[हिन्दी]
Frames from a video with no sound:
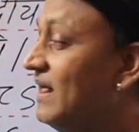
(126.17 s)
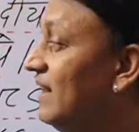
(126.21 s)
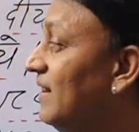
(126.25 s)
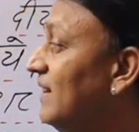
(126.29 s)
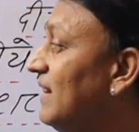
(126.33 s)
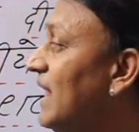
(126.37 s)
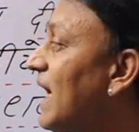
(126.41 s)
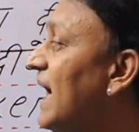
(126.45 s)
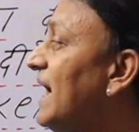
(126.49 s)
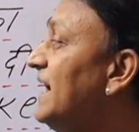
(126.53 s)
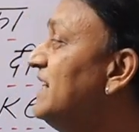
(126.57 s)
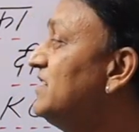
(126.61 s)

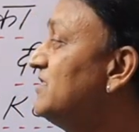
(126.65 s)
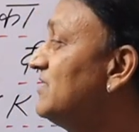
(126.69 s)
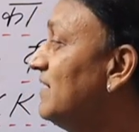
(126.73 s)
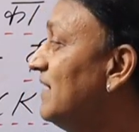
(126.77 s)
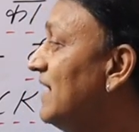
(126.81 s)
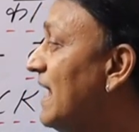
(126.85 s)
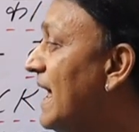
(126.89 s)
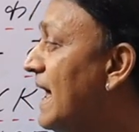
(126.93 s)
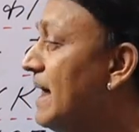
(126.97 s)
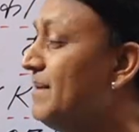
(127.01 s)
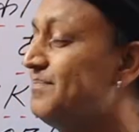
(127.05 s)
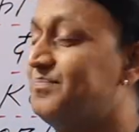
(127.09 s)
लाइट
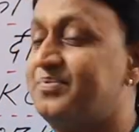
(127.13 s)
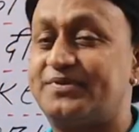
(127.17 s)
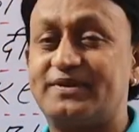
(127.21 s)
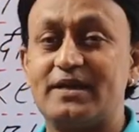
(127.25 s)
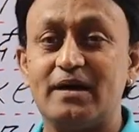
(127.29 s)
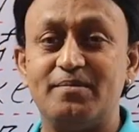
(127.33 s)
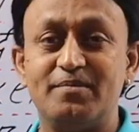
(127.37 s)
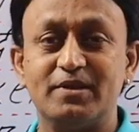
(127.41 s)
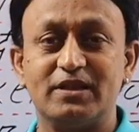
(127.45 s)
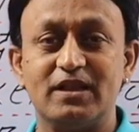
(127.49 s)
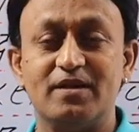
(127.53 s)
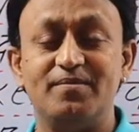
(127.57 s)
लैम्प्स
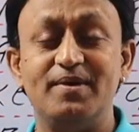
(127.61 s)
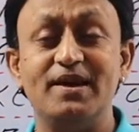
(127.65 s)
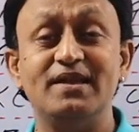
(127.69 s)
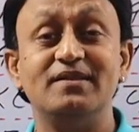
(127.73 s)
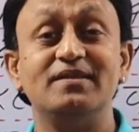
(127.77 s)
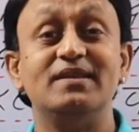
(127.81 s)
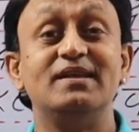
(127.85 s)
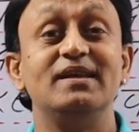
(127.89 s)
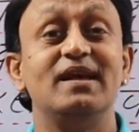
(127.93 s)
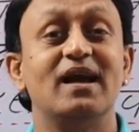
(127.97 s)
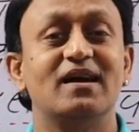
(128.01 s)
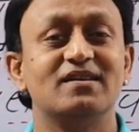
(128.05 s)
का मतलब है
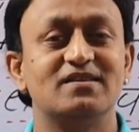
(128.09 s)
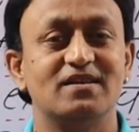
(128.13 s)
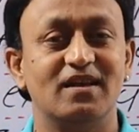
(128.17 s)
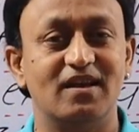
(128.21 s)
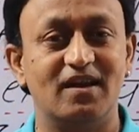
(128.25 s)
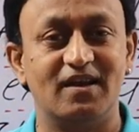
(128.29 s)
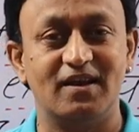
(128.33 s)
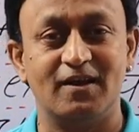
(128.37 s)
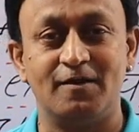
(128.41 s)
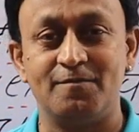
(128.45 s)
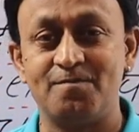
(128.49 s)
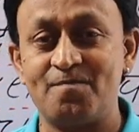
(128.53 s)
दिया
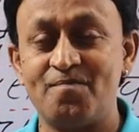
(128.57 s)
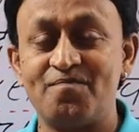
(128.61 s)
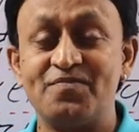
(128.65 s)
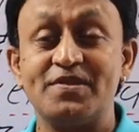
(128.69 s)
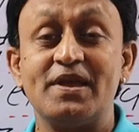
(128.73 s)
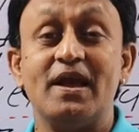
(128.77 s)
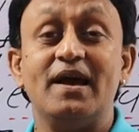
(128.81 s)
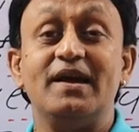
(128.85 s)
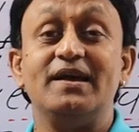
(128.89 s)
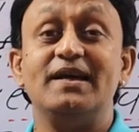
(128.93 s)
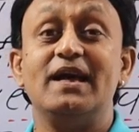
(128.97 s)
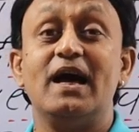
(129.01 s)
जलाना
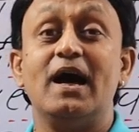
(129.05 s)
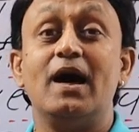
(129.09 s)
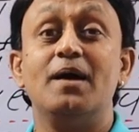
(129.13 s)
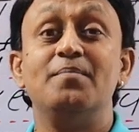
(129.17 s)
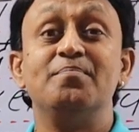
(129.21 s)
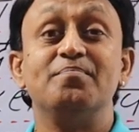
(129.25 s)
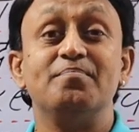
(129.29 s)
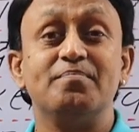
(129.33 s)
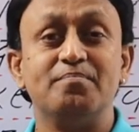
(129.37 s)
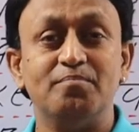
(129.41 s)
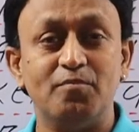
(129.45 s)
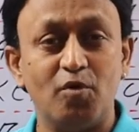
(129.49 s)
या
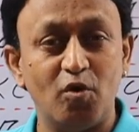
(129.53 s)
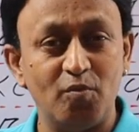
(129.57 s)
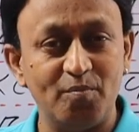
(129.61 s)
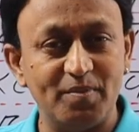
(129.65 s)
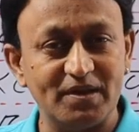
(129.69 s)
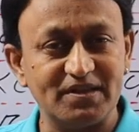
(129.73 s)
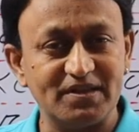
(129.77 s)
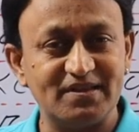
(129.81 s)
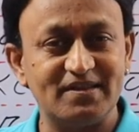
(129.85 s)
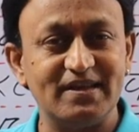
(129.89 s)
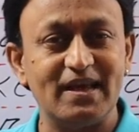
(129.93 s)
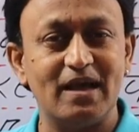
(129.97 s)
हम
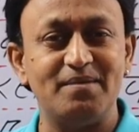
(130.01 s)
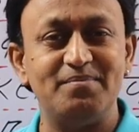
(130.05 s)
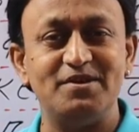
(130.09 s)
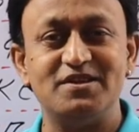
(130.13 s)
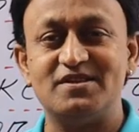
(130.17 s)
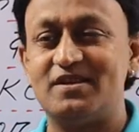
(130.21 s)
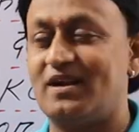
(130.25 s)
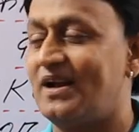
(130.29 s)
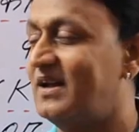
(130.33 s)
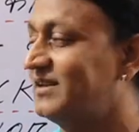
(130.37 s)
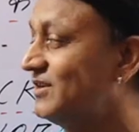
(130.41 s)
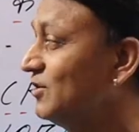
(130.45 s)
मोमबत्तियाँ भी
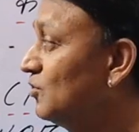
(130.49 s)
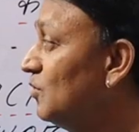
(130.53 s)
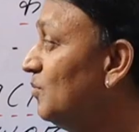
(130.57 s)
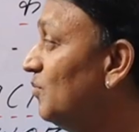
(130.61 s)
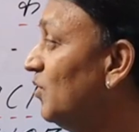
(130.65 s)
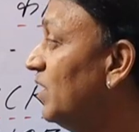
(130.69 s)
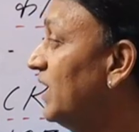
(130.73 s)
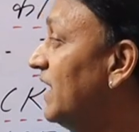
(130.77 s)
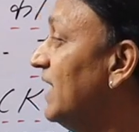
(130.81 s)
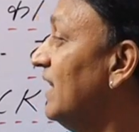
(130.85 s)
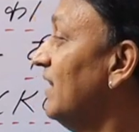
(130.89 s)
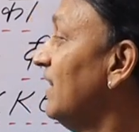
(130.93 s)
जलाते तो हम
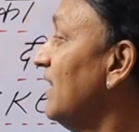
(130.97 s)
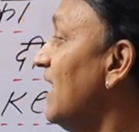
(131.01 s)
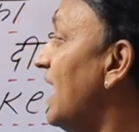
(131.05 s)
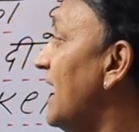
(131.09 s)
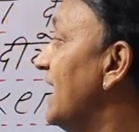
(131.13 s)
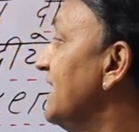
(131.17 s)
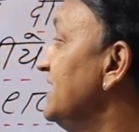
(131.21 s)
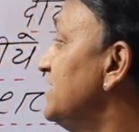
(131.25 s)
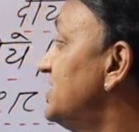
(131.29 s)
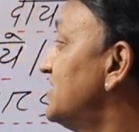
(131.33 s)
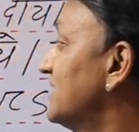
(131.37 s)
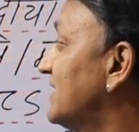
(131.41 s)
बोलेंगे
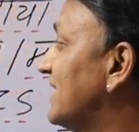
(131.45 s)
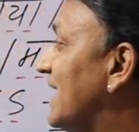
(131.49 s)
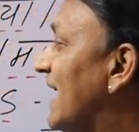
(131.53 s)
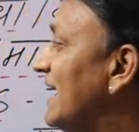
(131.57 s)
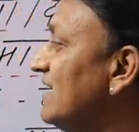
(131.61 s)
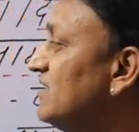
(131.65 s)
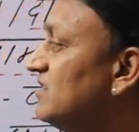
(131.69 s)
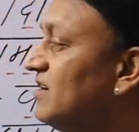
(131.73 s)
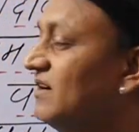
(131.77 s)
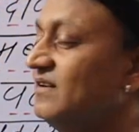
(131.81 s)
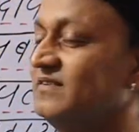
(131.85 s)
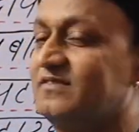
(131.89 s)
लाइट
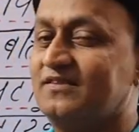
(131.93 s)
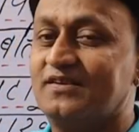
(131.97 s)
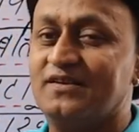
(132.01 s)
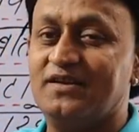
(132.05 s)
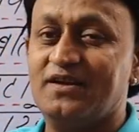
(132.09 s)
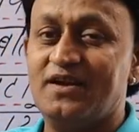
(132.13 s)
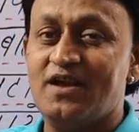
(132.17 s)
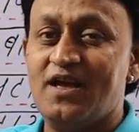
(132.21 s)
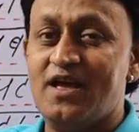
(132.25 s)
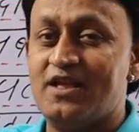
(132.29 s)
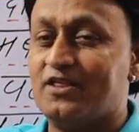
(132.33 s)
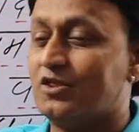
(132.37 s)
कैंडल्स
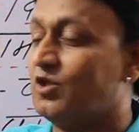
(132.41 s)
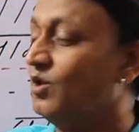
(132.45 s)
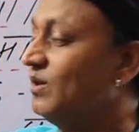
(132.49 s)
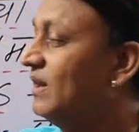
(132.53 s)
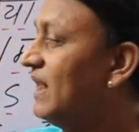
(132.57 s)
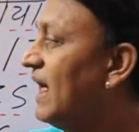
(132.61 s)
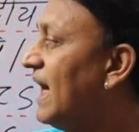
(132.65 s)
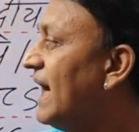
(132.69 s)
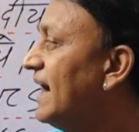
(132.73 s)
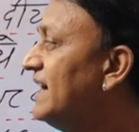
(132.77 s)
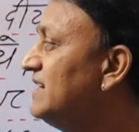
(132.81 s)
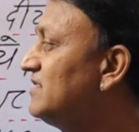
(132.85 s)
तो
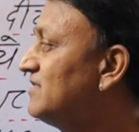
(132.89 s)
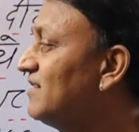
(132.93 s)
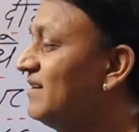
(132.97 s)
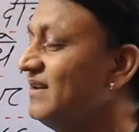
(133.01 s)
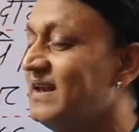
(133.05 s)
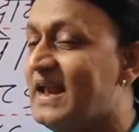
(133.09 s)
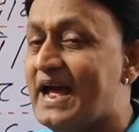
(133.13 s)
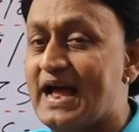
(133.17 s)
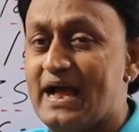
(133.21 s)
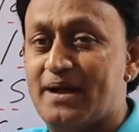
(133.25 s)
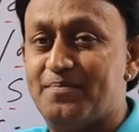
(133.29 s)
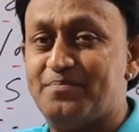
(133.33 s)
लाइट
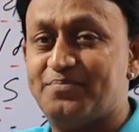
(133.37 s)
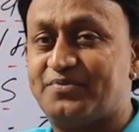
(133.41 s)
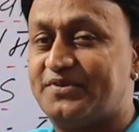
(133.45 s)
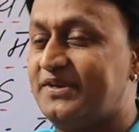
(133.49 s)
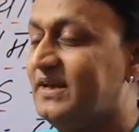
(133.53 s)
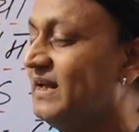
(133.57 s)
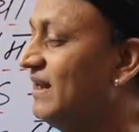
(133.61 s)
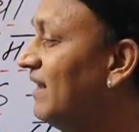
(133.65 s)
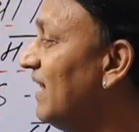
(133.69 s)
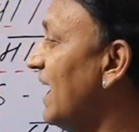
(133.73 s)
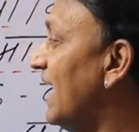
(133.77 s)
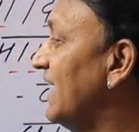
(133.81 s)
लैम्प्स
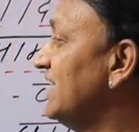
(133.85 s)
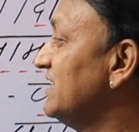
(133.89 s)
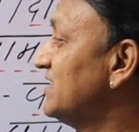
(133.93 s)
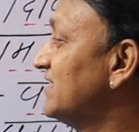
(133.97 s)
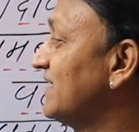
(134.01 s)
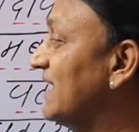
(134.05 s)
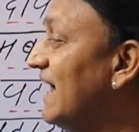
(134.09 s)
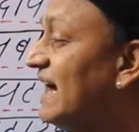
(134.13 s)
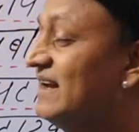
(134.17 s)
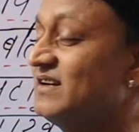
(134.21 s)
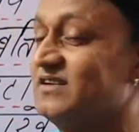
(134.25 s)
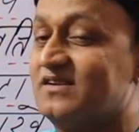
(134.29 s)
या लाइट
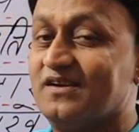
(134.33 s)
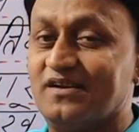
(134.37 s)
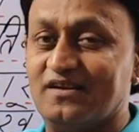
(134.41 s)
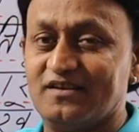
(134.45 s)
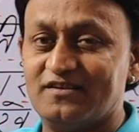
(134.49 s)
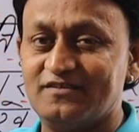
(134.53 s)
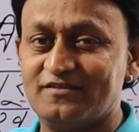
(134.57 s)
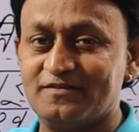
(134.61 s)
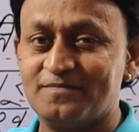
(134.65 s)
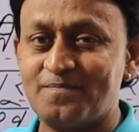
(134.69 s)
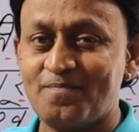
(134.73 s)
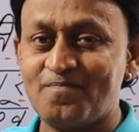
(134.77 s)

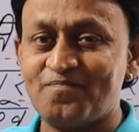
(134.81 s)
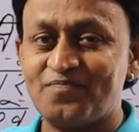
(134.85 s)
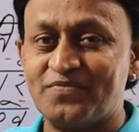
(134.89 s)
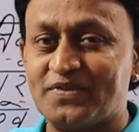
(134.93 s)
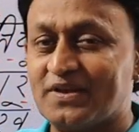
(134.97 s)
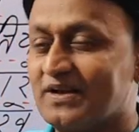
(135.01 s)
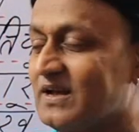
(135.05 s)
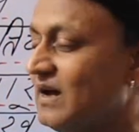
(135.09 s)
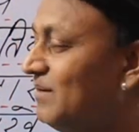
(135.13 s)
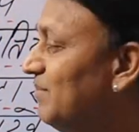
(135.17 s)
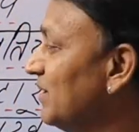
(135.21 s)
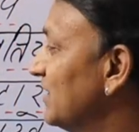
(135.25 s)
कैंडल्स
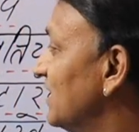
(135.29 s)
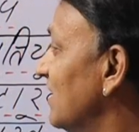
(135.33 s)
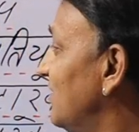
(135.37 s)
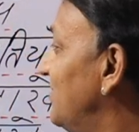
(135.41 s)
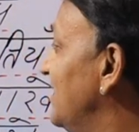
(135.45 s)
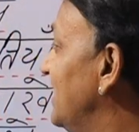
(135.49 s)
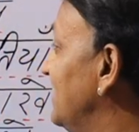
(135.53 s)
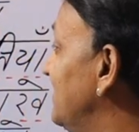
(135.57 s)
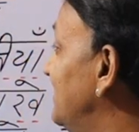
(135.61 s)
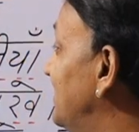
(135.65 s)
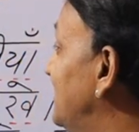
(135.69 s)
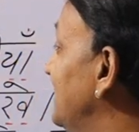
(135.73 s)
का
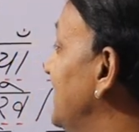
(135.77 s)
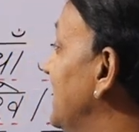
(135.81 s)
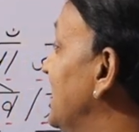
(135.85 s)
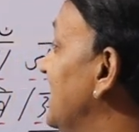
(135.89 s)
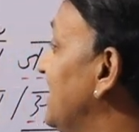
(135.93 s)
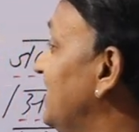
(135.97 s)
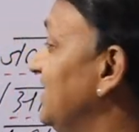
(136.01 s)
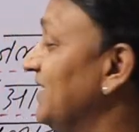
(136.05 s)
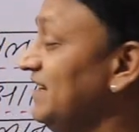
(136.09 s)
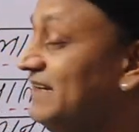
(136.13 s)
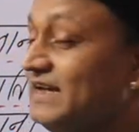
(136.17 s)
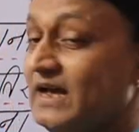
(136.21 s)
मतलब है
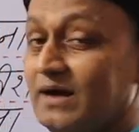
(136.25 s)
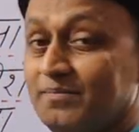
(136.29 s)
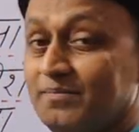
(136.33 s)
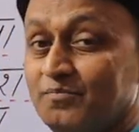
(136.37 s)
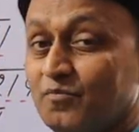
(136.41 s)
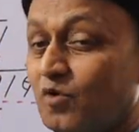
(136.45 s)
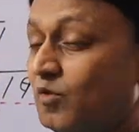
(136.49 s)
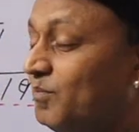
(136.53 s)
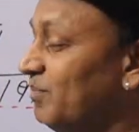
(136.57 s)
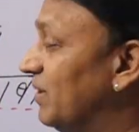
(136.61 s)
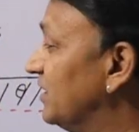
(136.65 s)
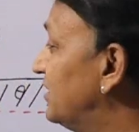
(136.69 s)
दिए या
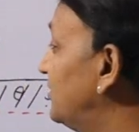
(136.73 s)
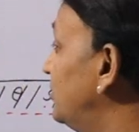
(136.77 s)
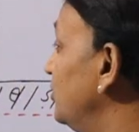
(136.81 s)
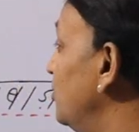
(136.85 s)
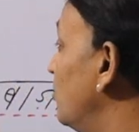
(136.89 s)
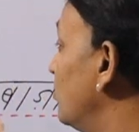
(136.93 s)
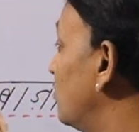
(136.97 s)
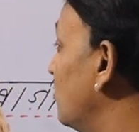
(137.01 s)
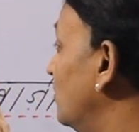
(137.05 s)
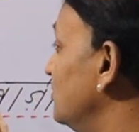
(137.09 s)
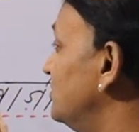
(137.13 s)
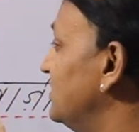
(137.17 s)

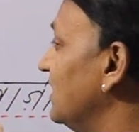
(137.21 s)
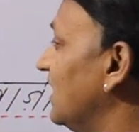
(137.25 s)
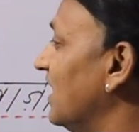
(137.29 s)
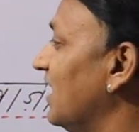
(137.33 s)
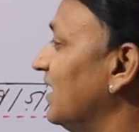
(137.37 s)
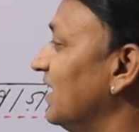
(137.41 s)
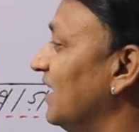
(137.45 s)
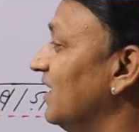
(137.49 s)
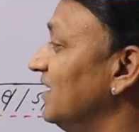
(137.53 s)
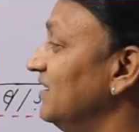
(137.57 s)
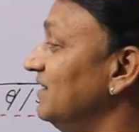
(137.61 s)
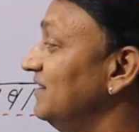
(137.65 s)
मोमबत्तियों को
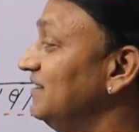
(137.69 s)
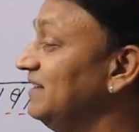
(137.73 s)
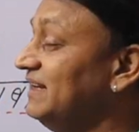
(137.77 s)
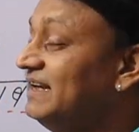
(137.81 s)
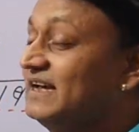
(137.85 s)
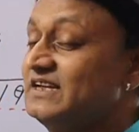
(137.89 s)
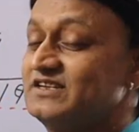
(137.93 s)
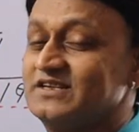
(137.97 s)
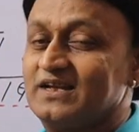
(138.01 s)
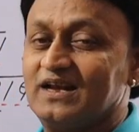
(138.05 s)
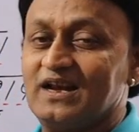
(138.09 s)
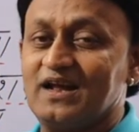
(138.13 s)
जलाना
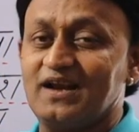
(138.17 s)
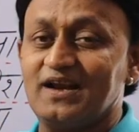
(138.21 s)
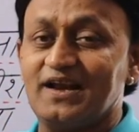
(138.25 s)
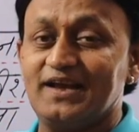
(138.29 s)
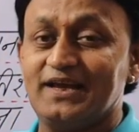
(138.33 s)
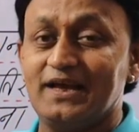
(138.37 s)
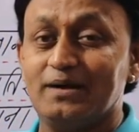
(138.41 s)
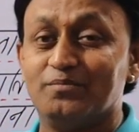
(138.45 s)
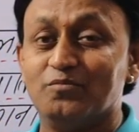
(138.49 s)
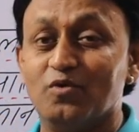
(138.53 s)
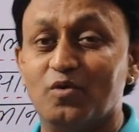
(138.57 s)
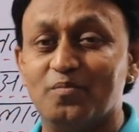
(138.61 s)
दिए जलाना
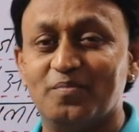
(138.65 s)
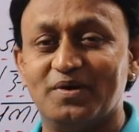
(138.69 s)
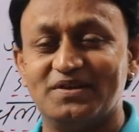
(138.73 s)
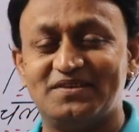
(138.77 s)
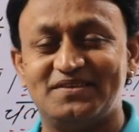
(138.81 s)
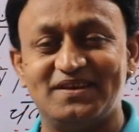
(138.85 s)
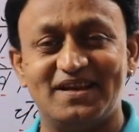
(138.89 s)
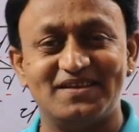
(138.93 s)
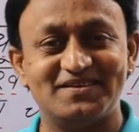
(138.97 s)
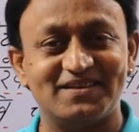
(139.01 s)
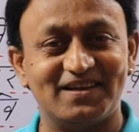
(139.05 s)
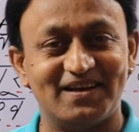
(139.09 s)
या
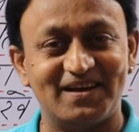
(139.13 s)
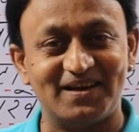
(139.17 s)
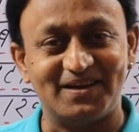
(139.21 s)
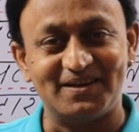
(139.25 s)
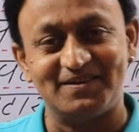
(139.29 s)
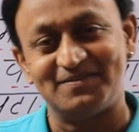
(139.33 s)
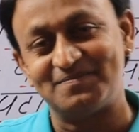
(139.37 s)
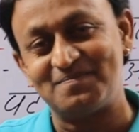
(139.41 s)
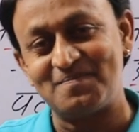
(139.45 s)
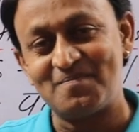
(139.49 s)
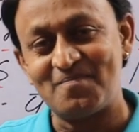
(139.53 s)
मोमबत्तियाँ जलाना